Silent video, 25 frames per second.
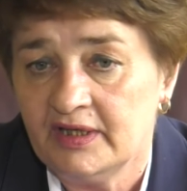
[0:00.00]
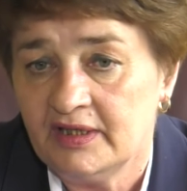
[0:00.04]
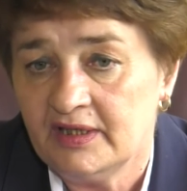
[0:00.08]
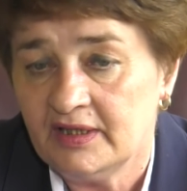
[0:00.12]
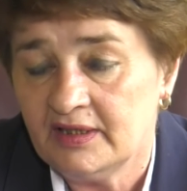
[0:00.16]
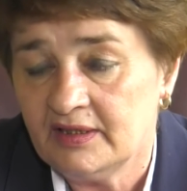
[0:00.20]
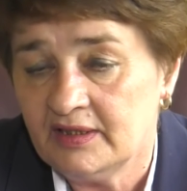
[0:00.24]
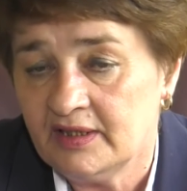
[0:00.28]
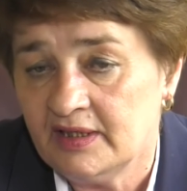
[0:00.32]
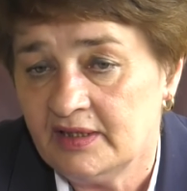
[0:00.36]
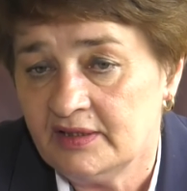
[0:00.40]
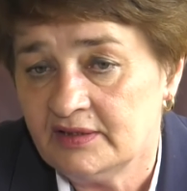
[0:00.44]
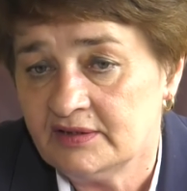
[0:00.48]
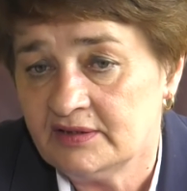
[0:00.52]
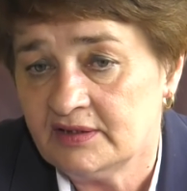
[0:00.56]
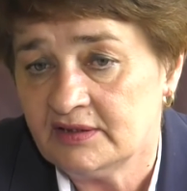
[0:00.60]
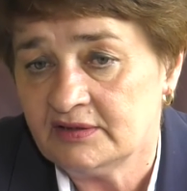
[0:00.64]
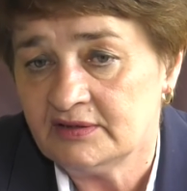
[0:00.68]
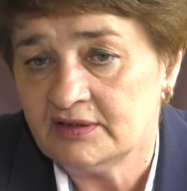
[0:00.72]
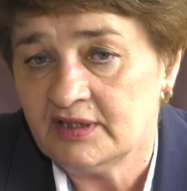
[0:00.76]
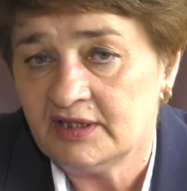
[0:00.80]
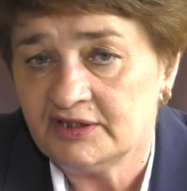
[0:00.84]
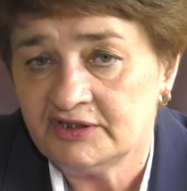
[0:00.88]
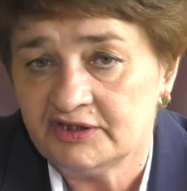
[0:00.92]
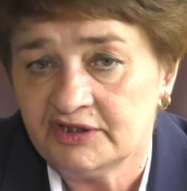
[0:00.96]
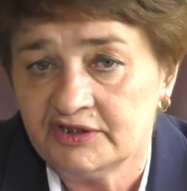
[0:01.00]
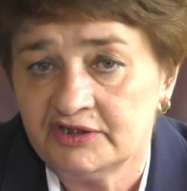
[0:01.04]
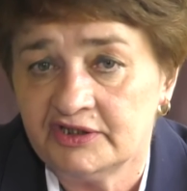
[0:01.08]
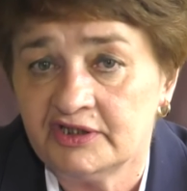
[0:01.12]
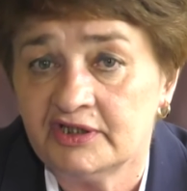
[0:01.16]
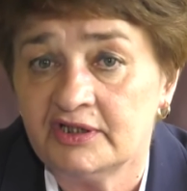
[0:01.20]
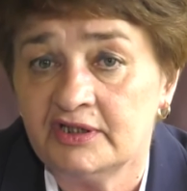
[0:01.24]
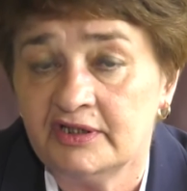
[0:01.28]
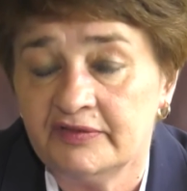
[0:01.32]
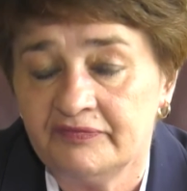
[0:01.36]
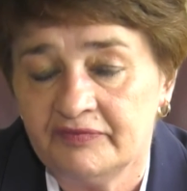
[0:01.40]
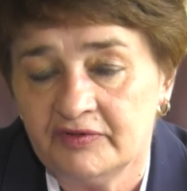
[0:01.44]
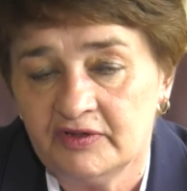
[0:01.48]
jednej z naszych
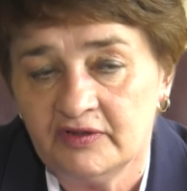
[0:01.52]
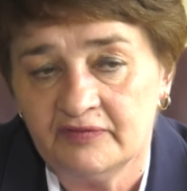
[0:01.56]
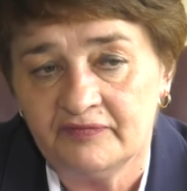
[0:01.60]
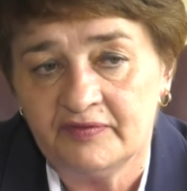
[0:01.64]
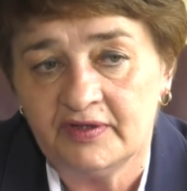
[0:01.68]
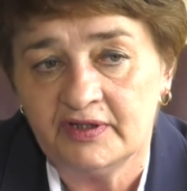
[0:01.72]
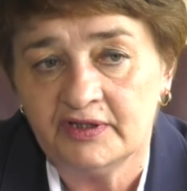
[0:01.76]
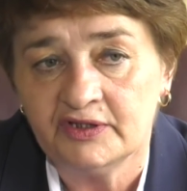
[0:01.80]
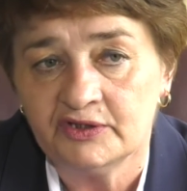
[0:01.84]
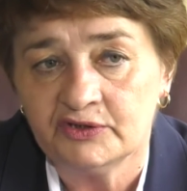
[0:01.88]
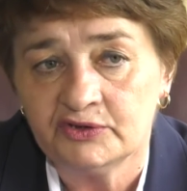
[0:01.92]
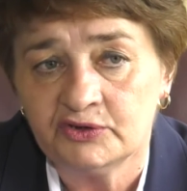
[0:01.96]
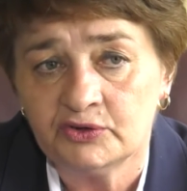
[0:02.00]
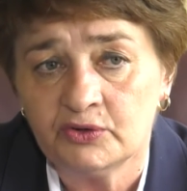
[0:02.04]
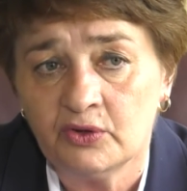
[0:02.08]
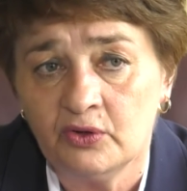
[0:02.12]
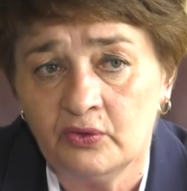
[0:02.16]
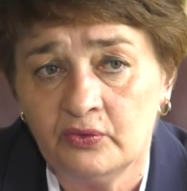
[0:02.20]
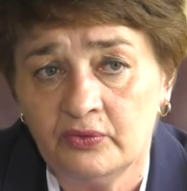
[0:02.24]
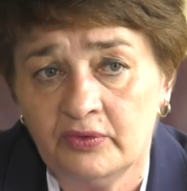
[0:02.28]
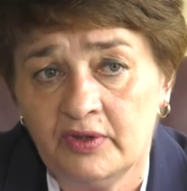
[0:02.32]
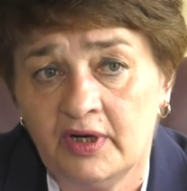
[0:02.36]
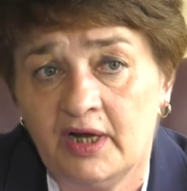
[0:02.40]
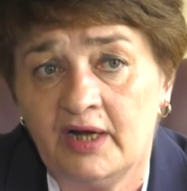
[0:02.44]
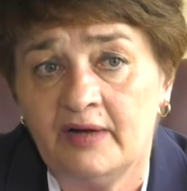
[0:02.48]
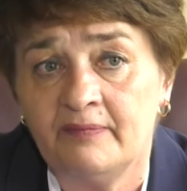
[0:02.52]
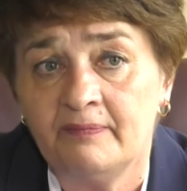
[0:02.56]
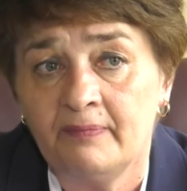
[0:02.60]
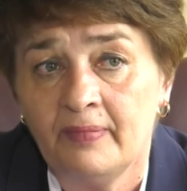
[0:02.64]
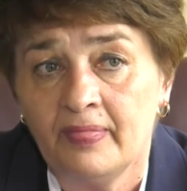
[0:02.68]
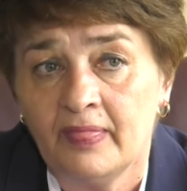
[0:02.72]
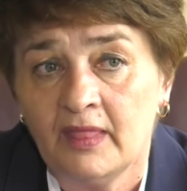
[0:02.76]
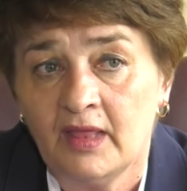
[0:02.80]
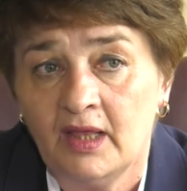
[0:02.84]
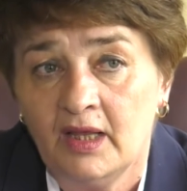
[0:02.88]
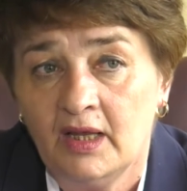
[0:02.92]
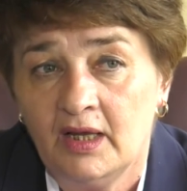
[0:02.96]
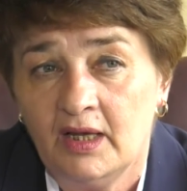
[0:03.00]
tych likwidowanych szkół na
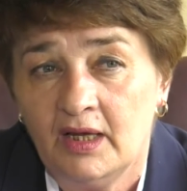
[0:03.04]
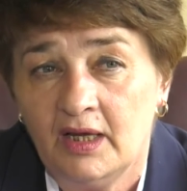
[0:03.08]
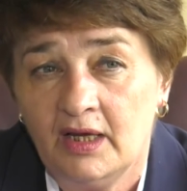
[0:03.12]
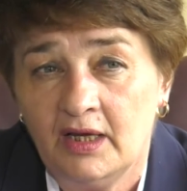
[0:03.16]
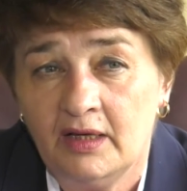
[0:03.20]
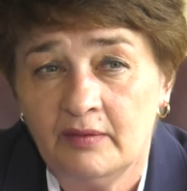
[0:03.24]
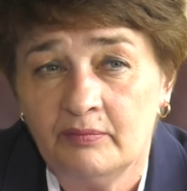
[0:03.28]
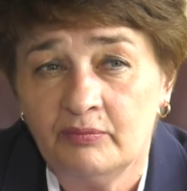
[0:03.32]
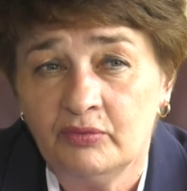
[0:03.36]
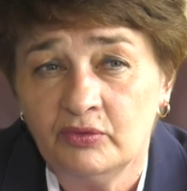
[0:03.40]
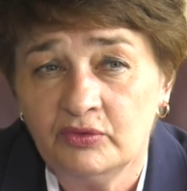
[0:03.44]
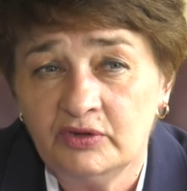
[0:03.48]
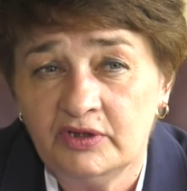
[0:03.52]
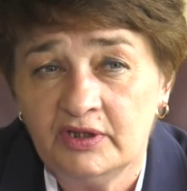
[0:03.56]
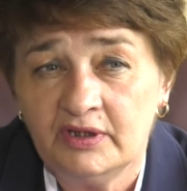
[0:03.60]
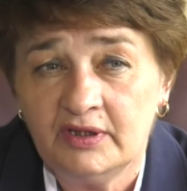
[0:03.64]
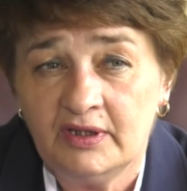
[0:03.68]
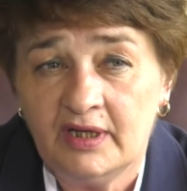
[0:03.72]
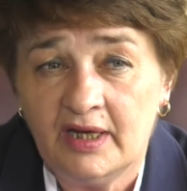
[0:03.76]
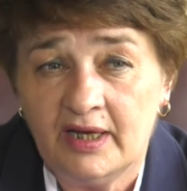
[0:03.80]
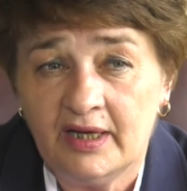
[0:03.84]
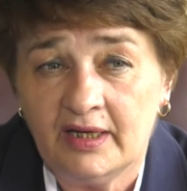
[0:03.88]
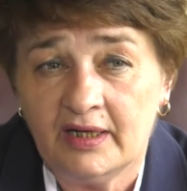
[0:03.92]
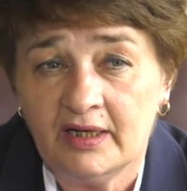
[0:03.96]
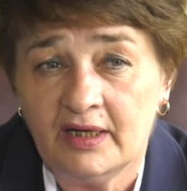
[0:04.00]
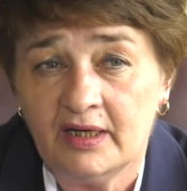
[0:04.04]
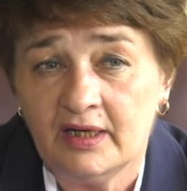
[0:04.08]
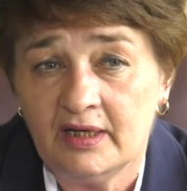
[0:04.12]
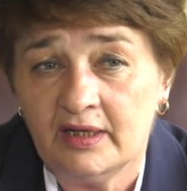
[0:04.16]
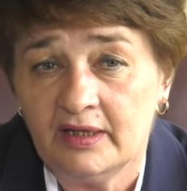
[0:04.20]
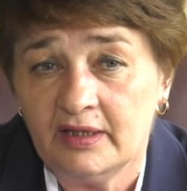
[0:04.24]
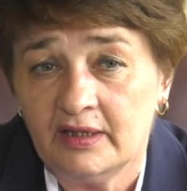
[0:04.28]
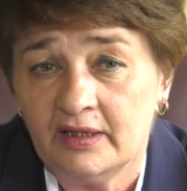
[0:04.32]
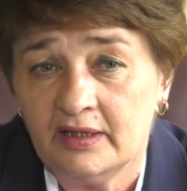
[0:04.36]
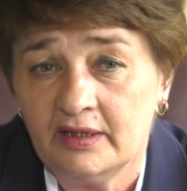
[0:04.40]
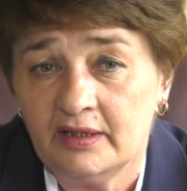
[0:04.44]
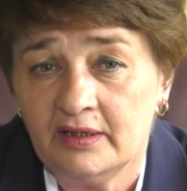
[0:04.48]
e, budynek e,